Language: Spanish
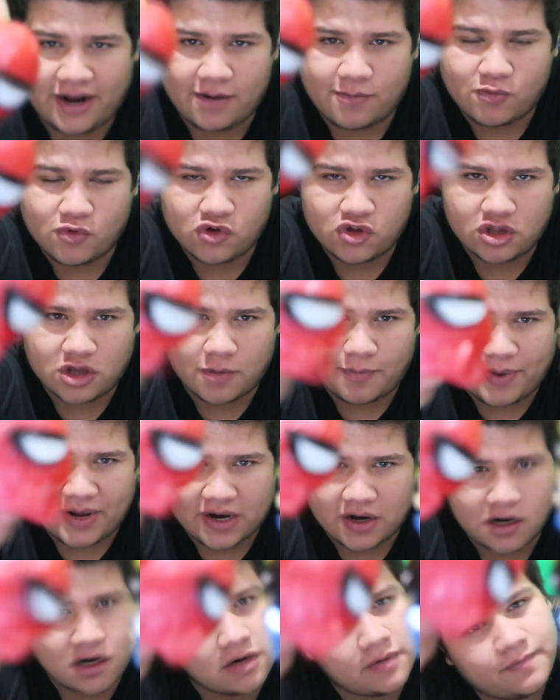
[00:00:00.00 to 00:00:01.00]
el mundo,
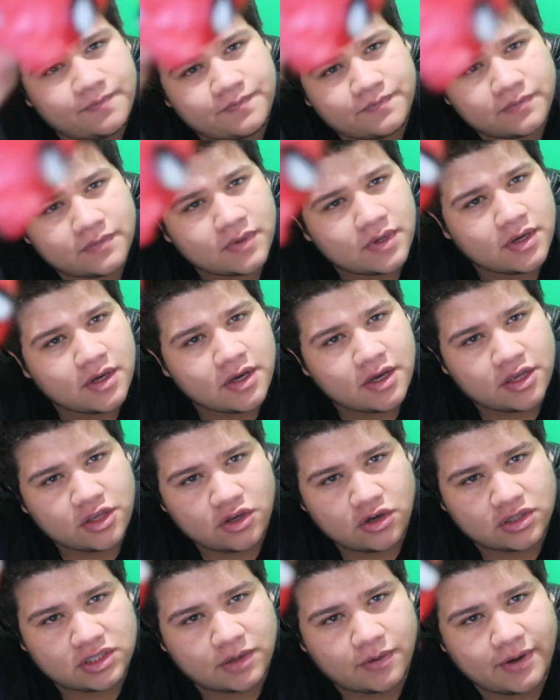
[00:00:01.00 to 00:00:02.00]
perro.
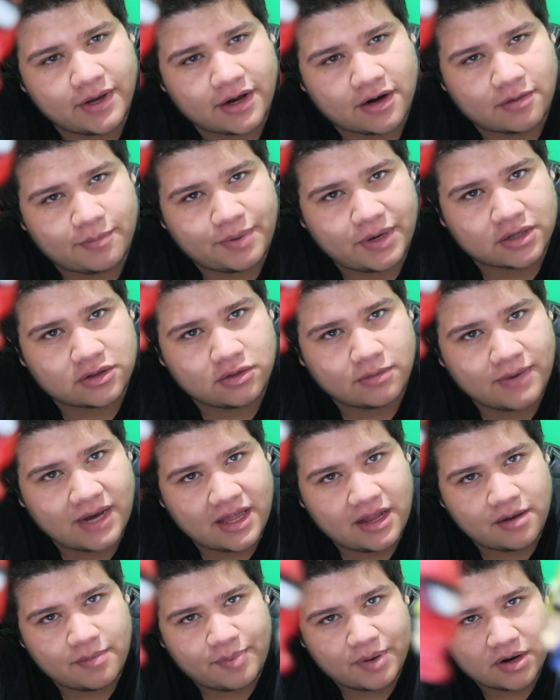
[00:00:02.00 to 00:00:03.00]
Yo te voy a romper tu
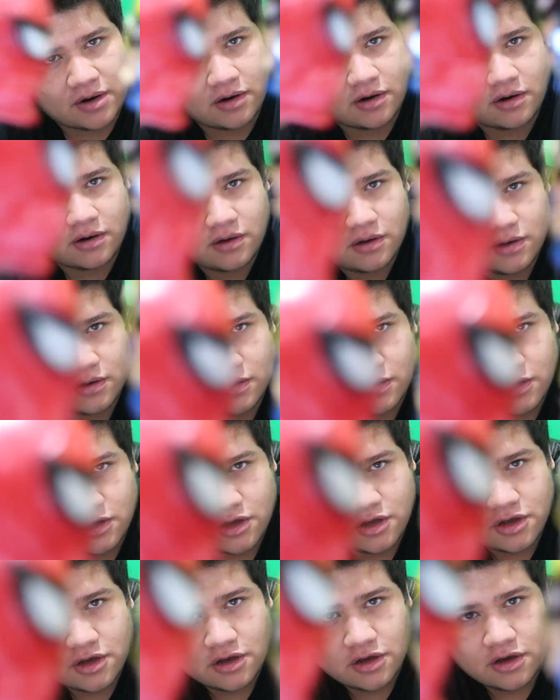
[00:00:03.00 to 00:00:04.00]
madre, perro.
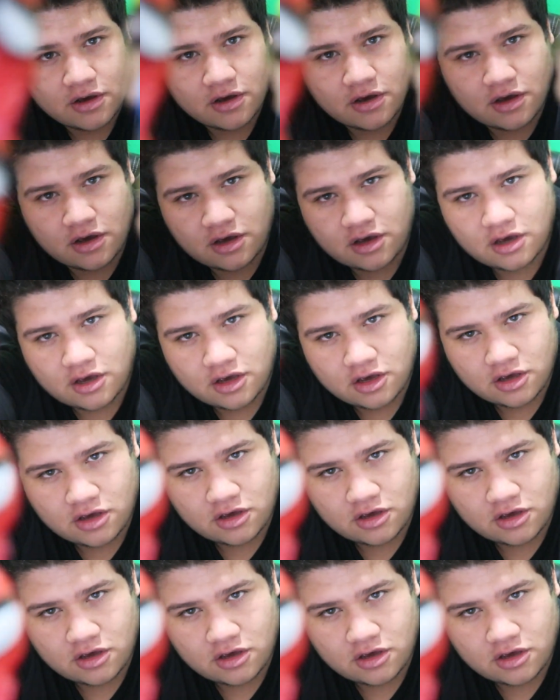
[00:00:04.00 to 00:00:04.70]
Eh,